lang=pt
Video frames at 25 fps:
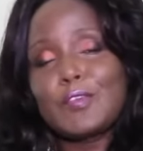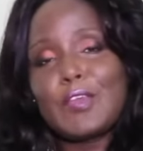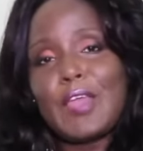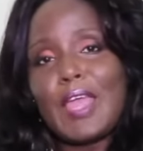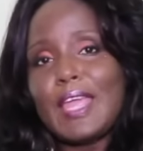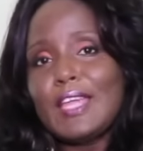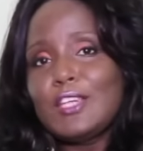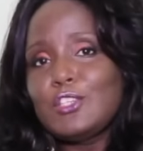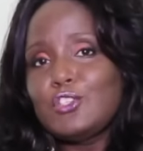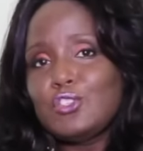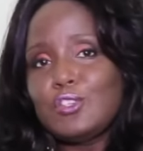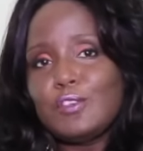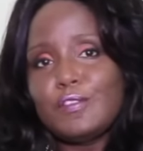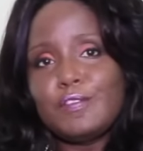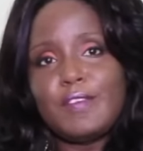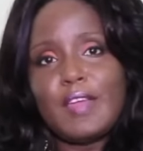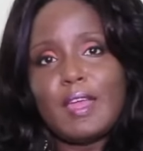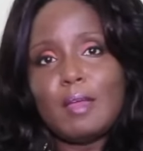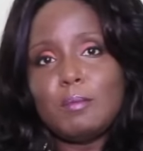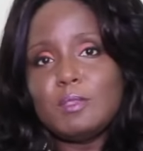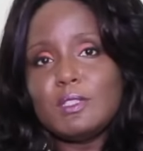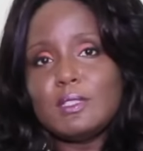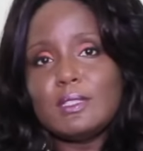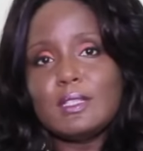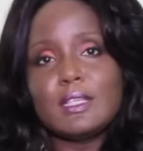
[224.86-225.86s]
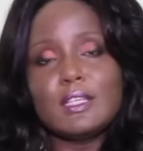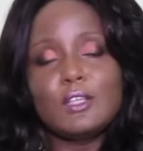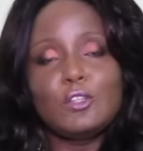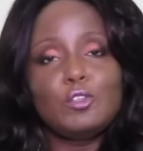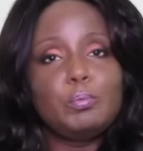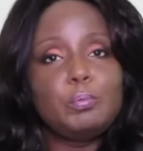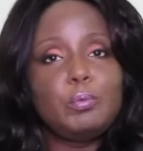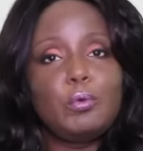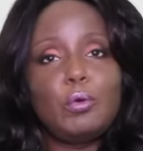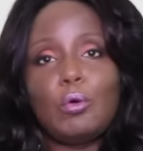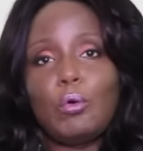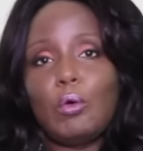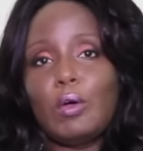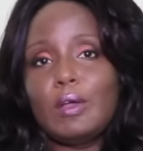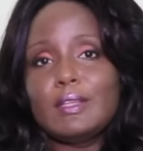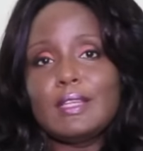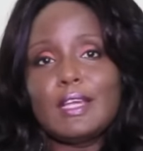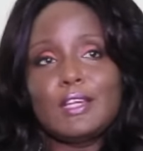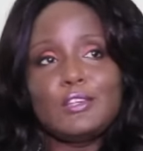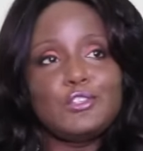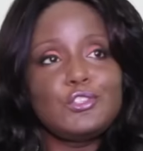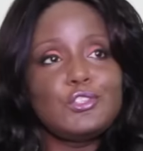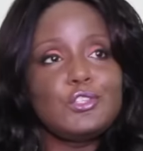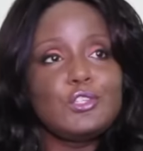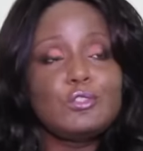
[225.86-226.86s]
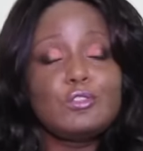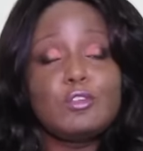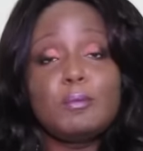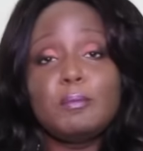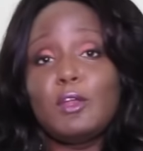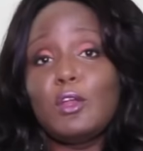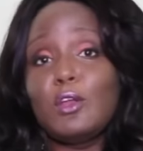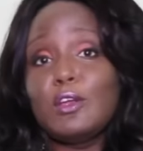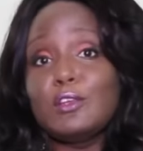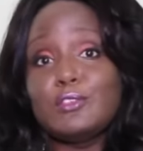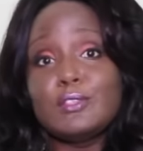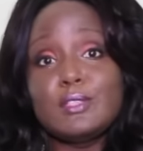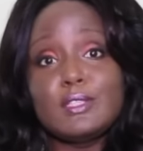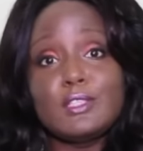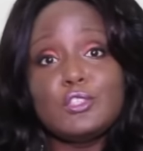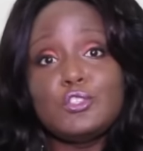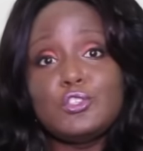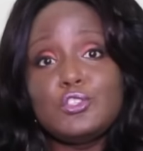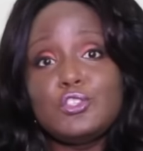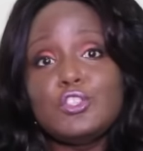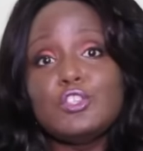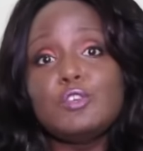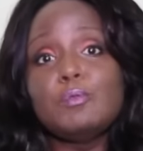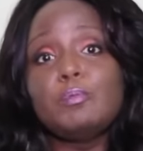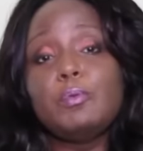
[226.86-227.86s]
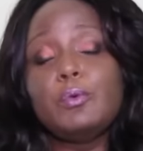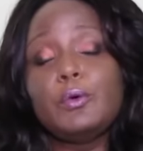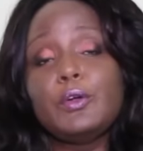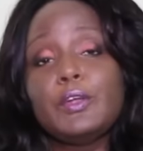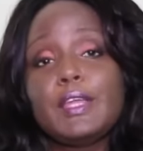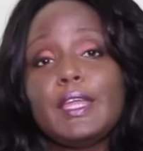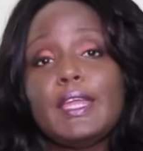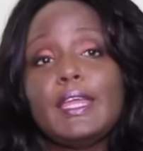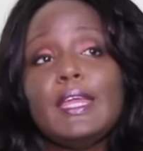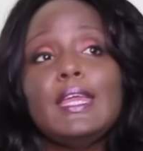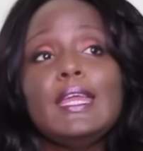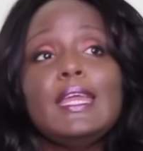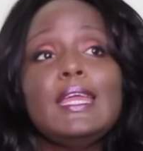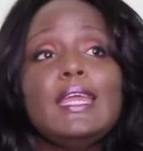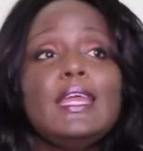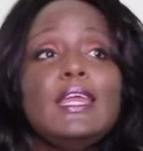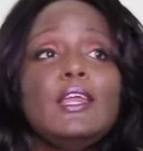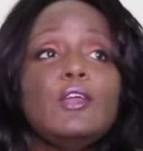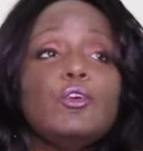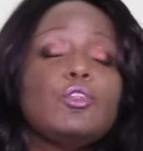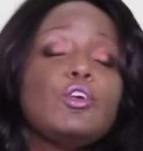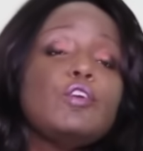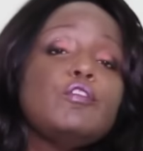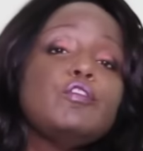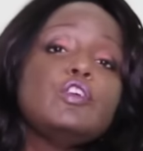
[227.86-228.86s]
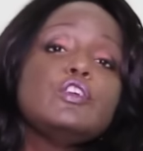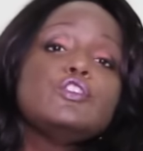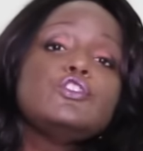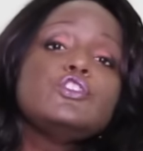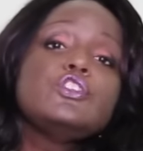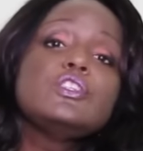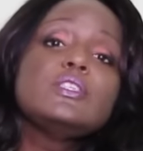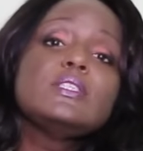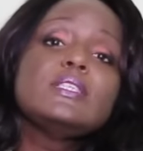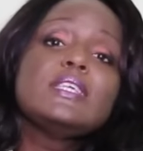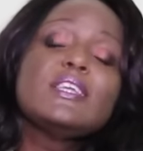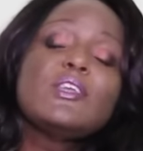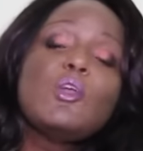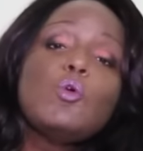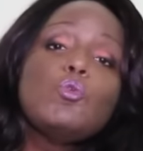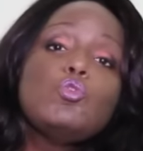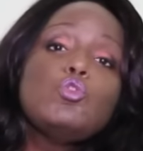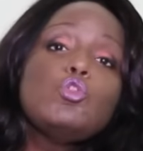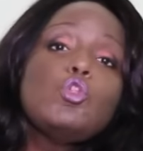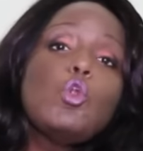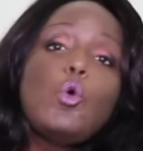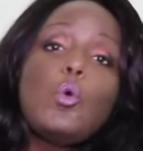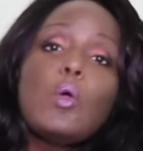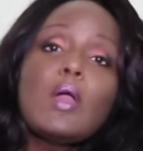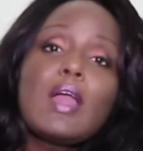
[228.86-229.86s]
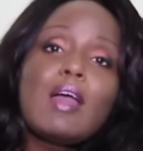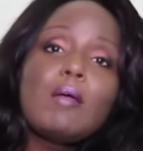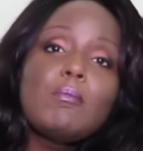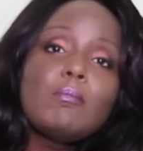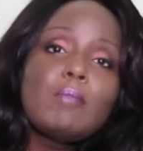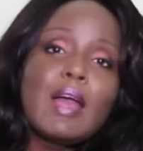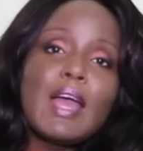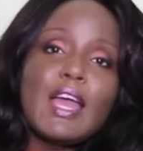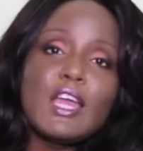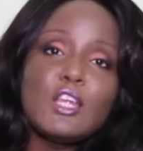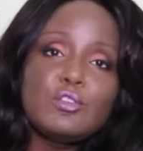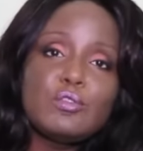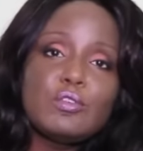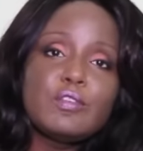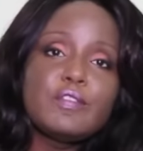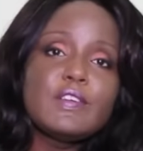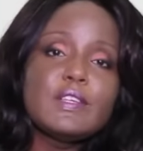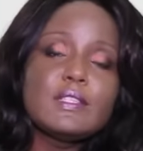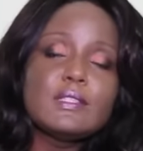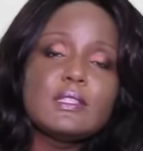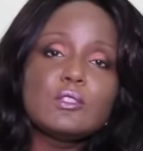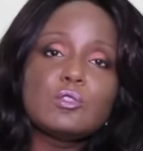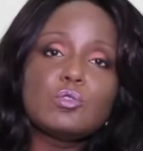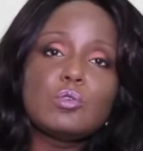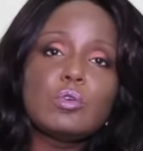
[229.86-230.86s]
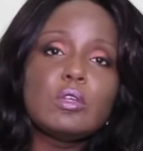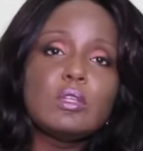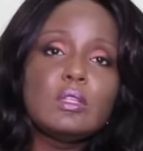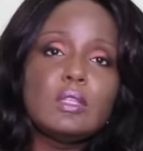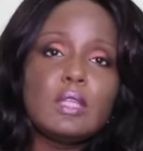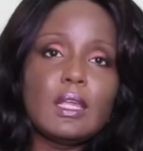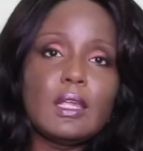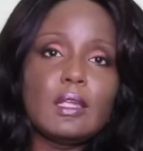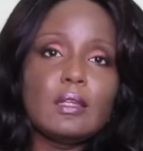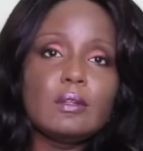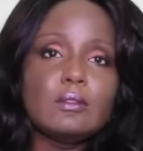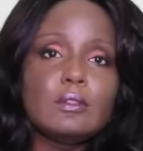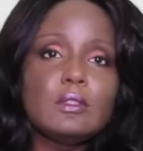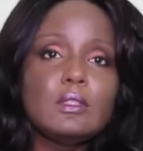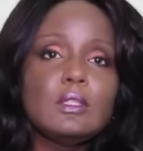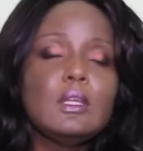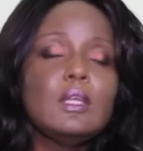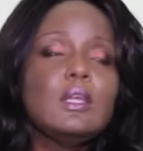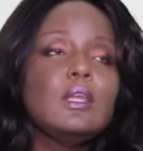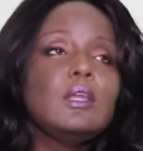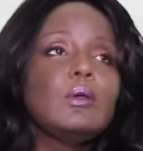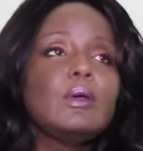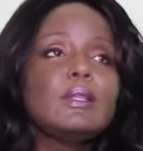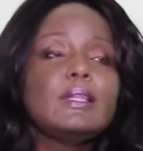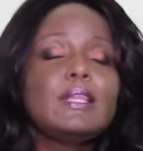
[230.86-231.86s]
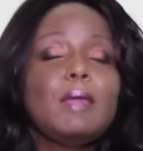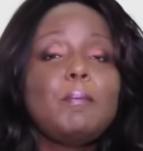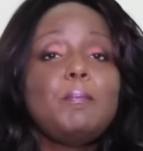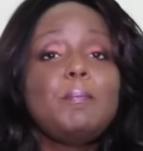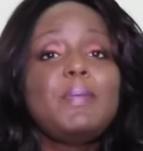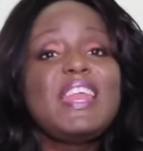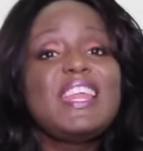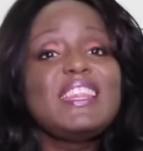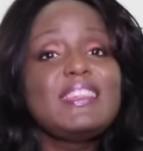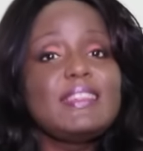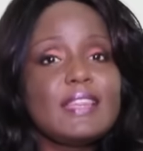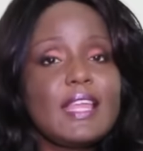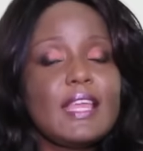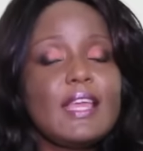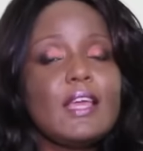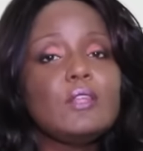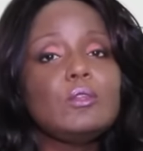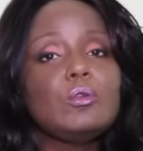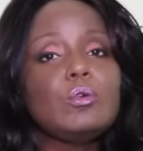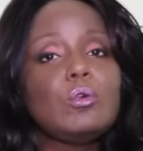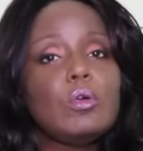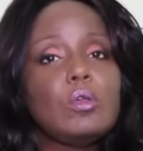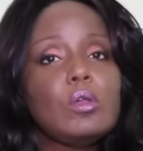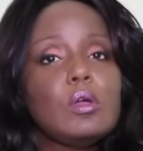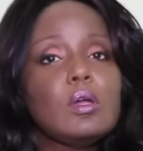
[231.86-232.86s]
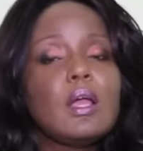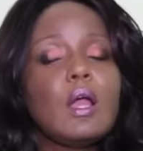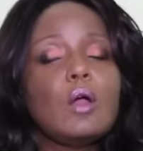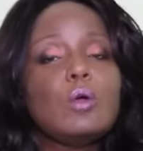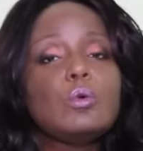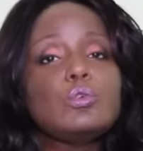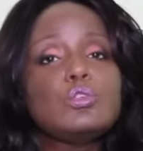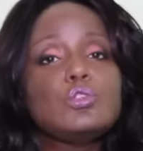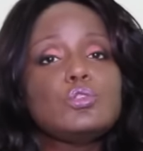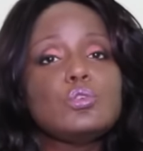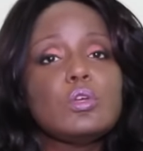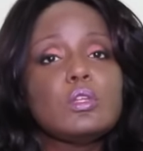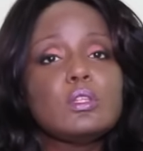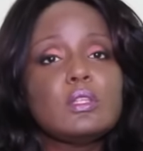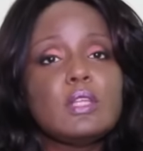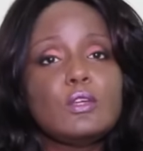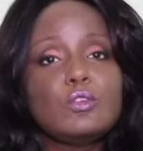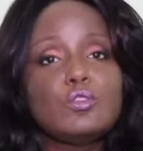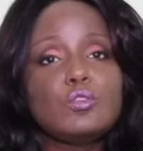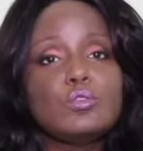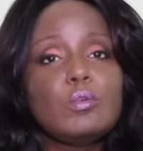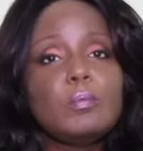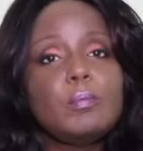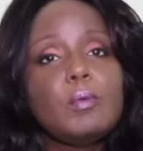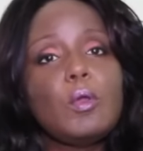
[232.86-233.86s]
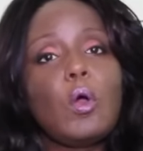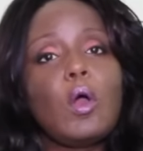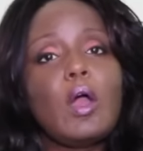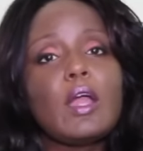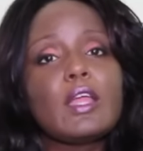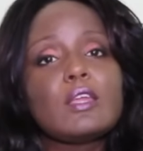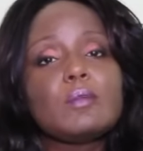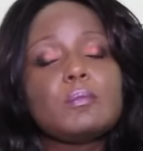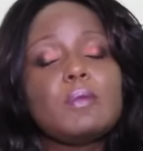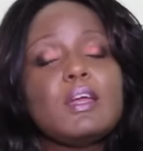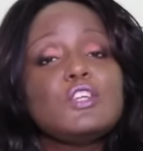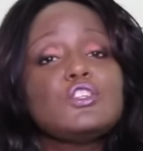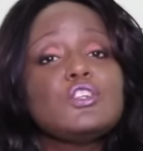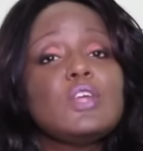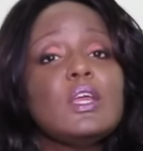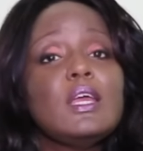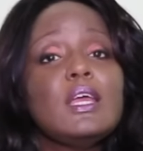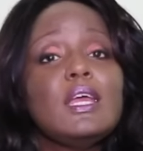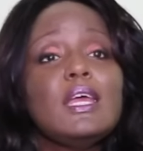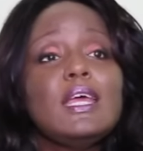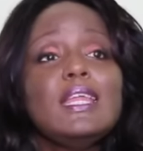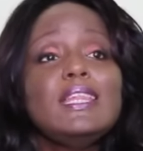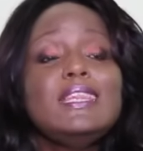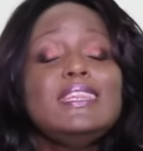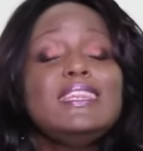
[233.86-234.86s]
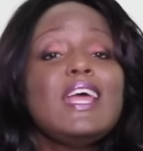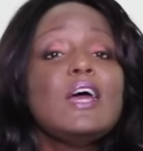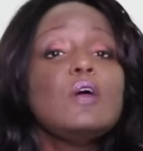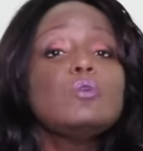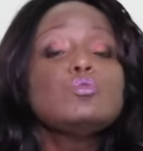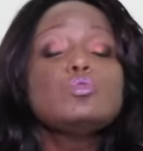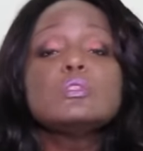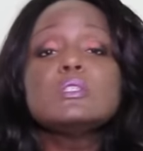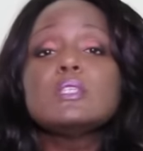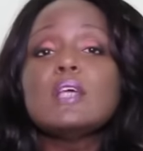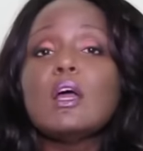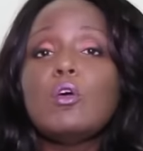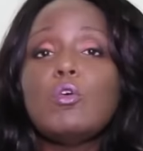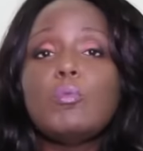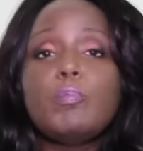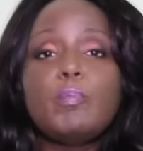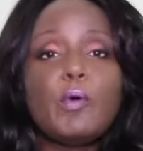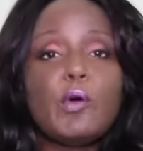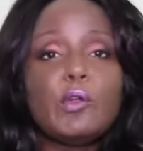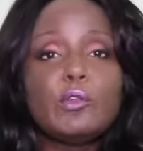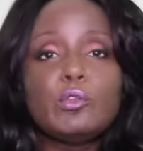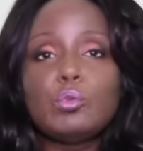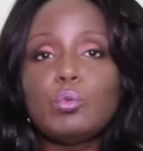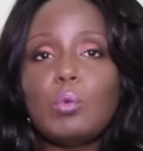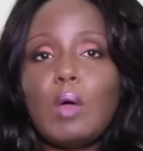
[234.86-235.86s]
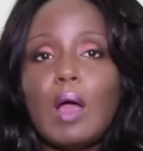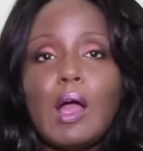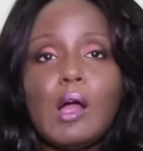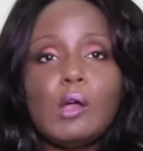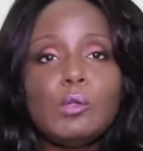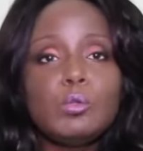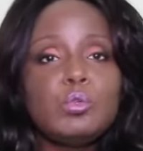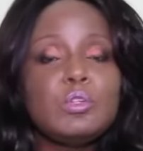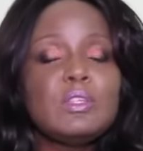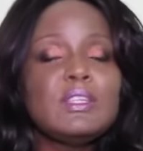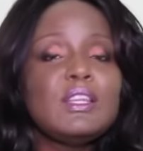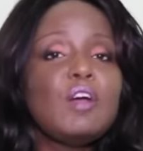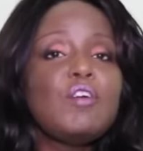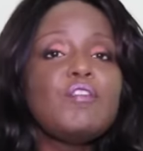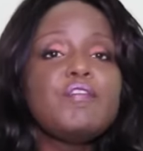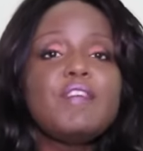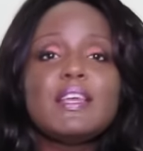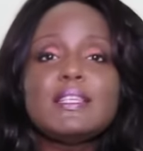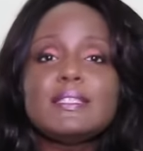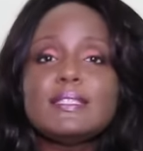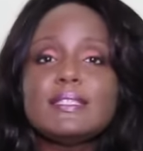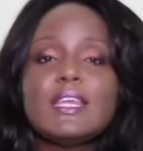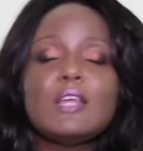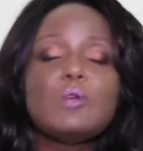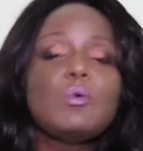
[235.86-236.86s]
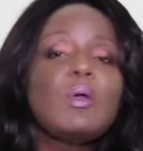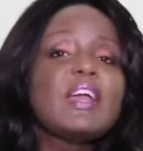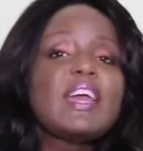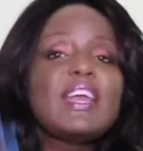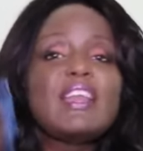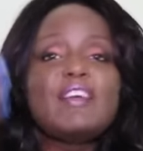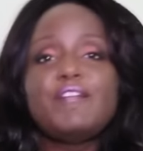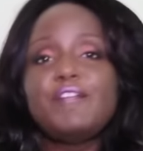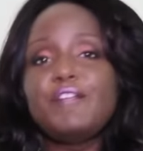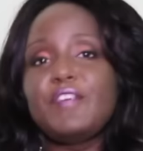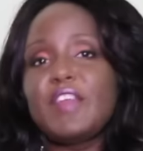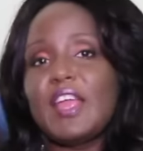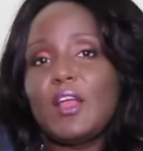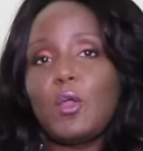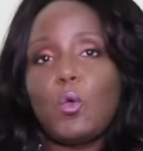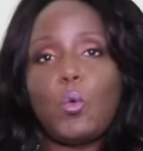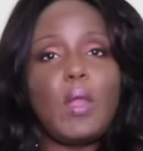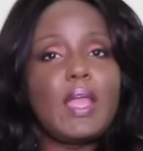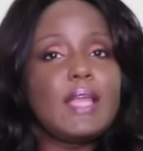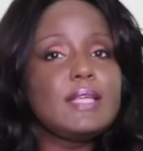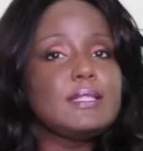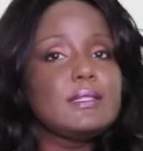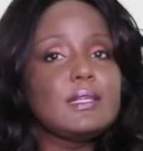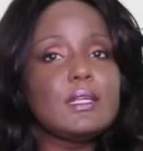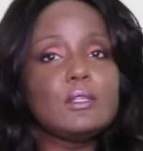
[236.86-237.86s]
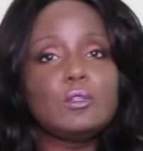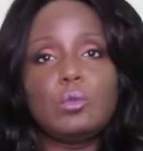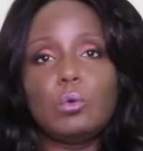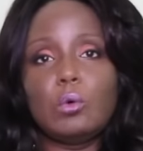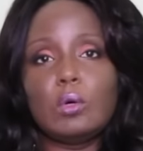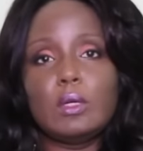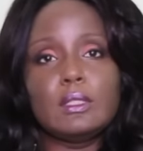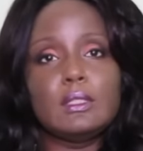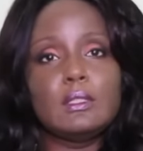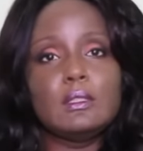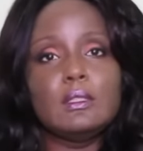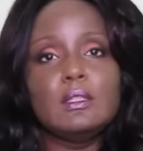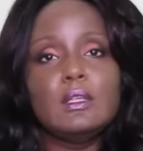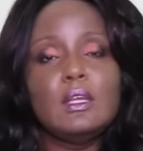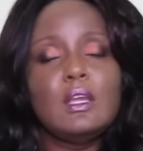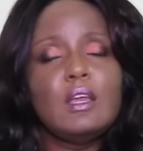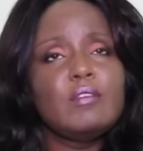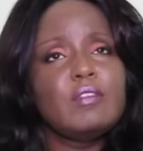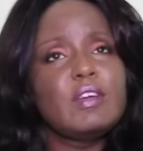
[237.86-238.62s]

quem estiver me seguindo por conta disso é melhor desistir, porque eu não vou te dizer que eu nunca mais vou fazer sorteio eu até pretendo colocar alguns sorteios no blog, mas não são o ponto alto e não vai ser com aquela frequência toda.